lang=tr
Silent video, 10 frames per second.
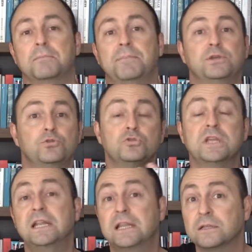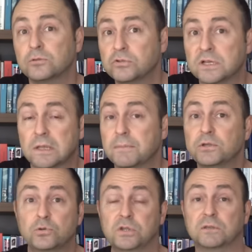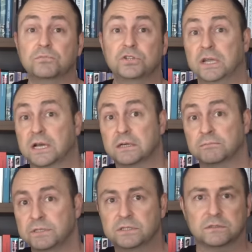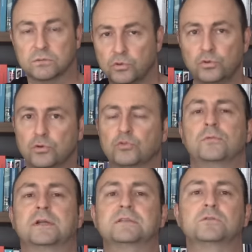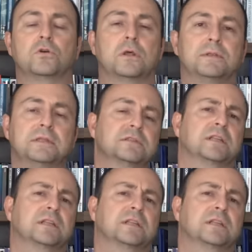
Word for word: 550'lerin üzerinde 560'a yakın bir kuyruk numarası görebildik.